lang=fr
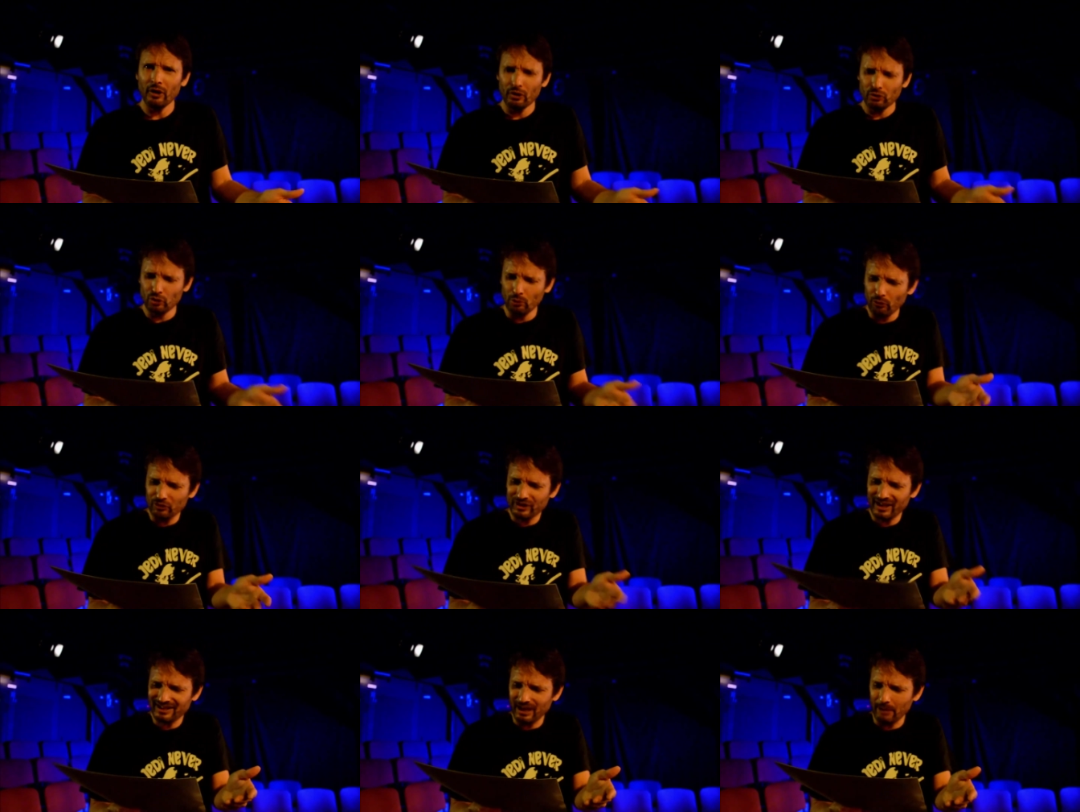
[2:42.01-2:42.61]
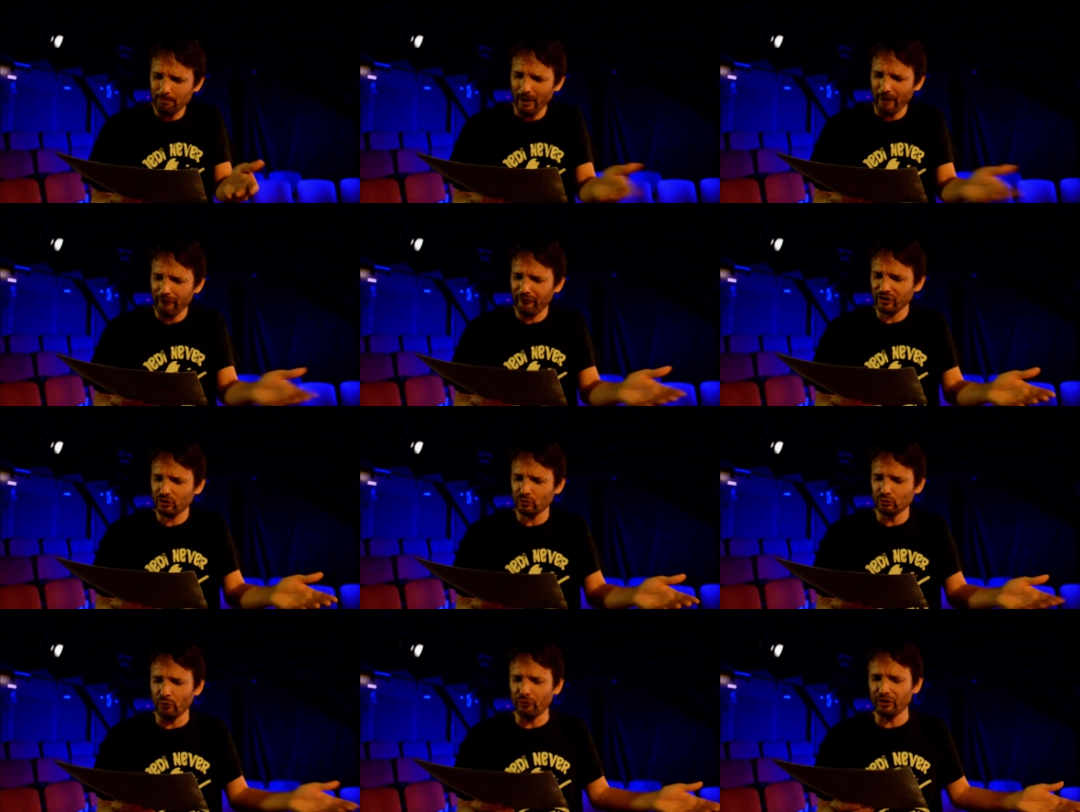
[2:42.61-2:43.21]
de mon dessin
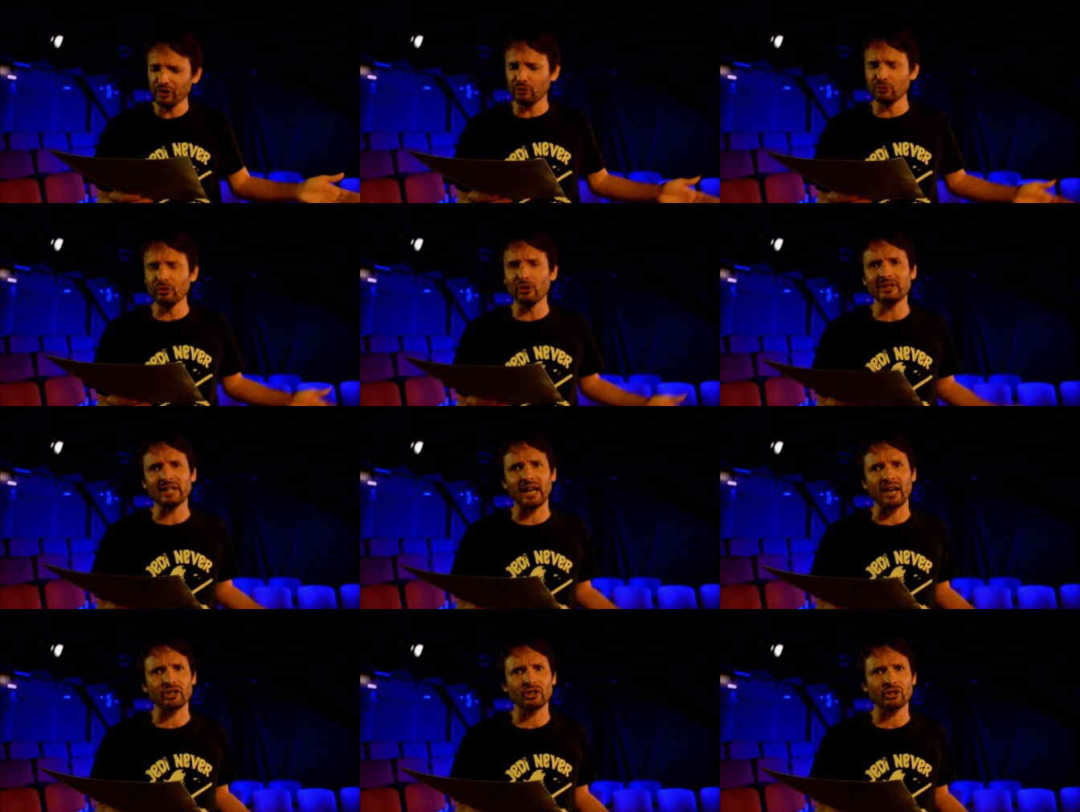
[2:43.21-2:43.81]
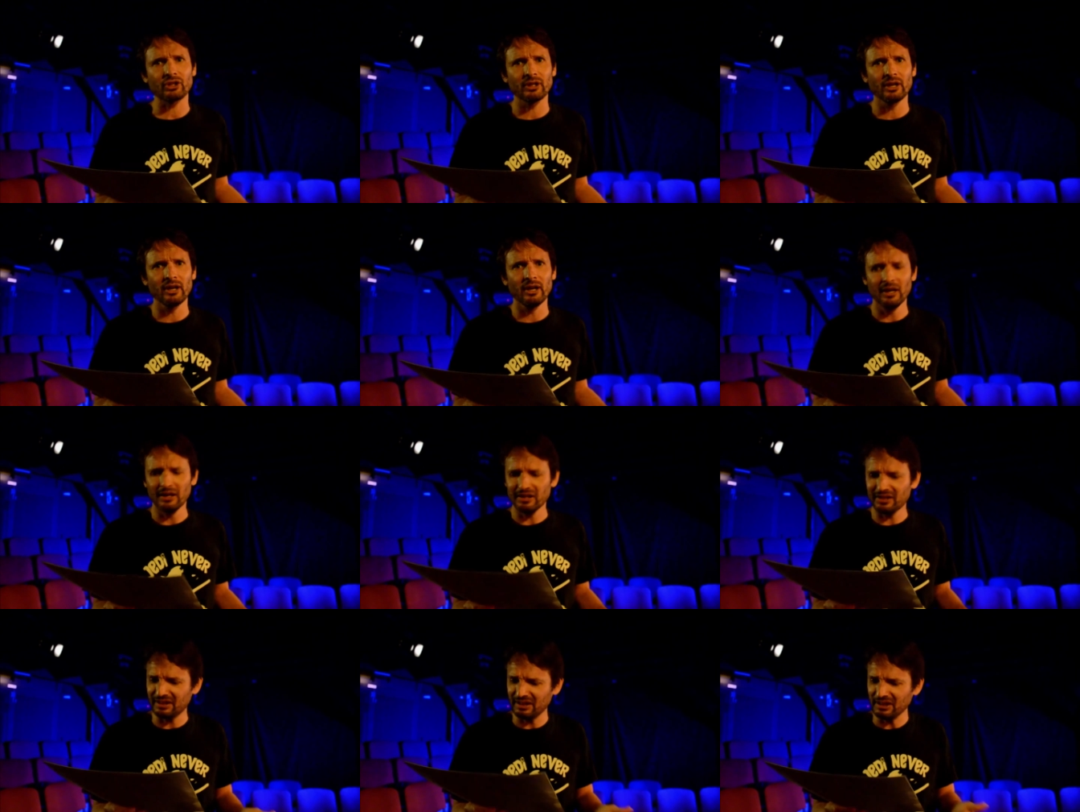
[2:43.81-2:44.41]
parfait, tu ne fis une tâche
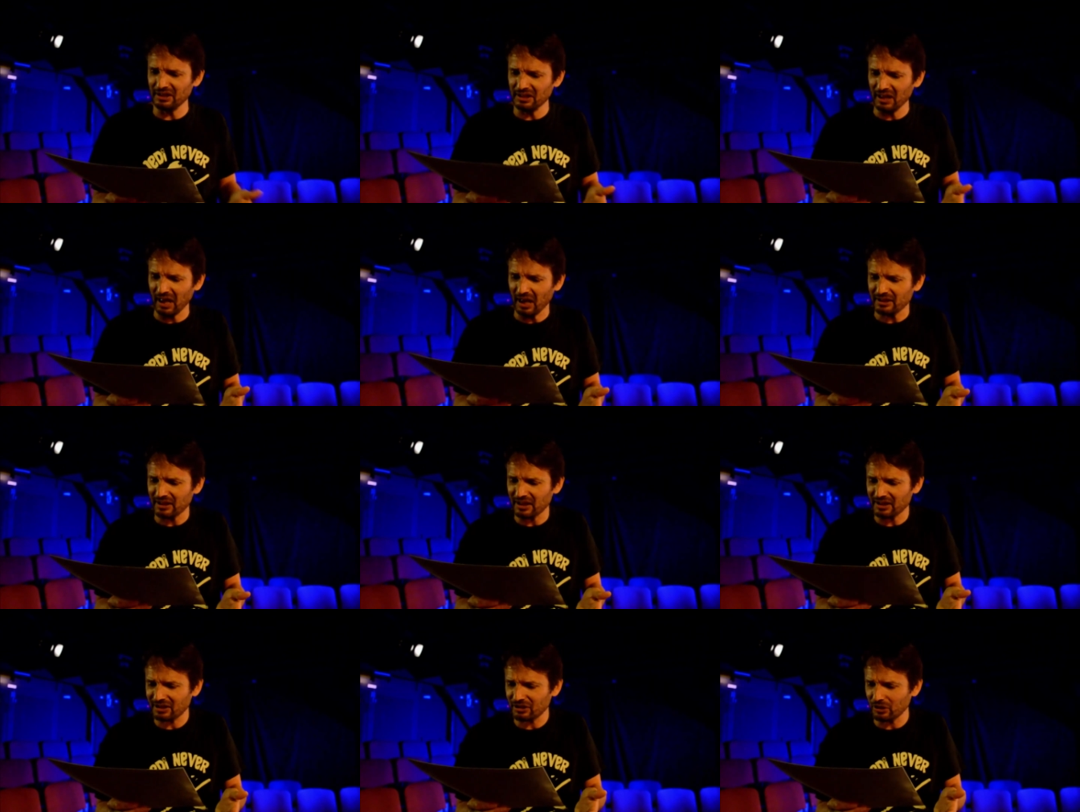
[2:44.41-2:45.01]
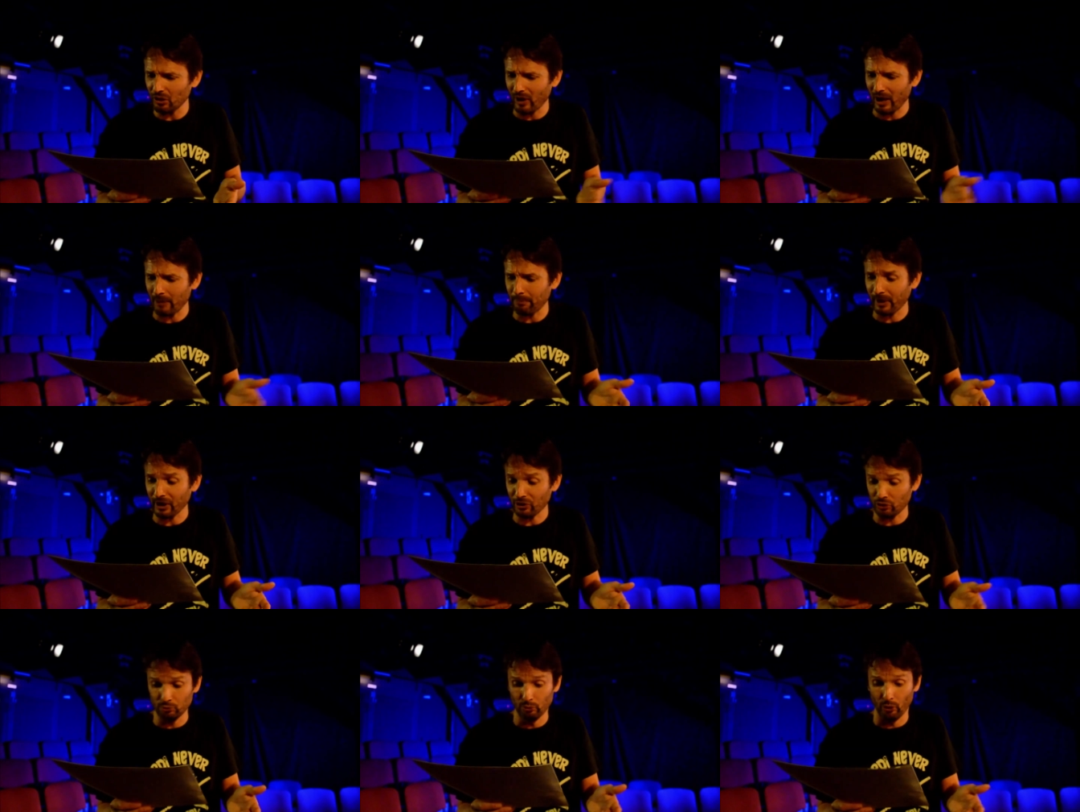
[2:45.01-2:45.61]
si un instant
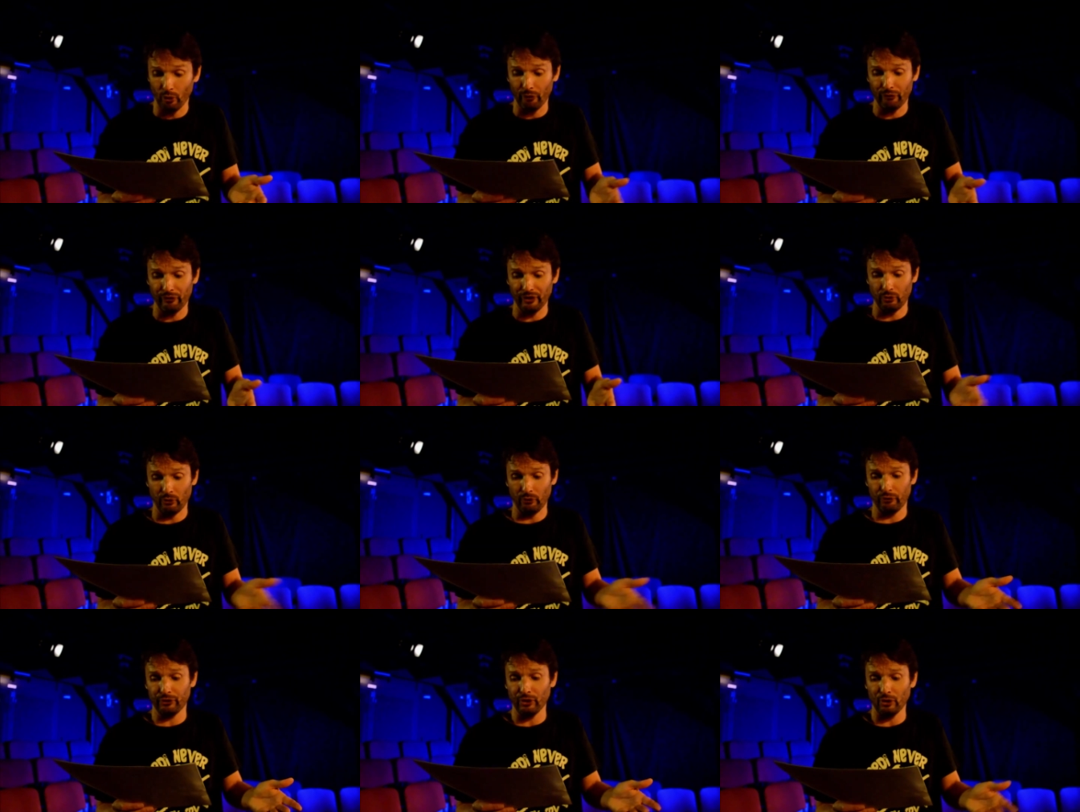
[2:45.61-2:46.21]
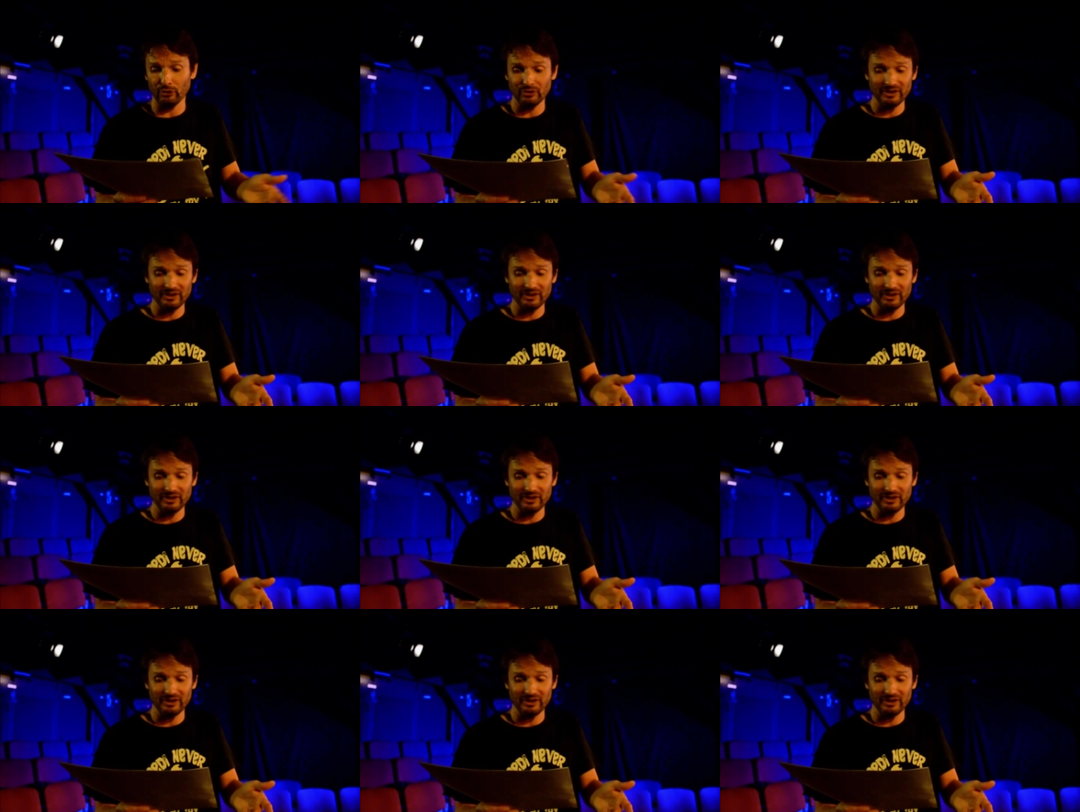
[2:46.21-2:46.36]
après tu me refais confiant,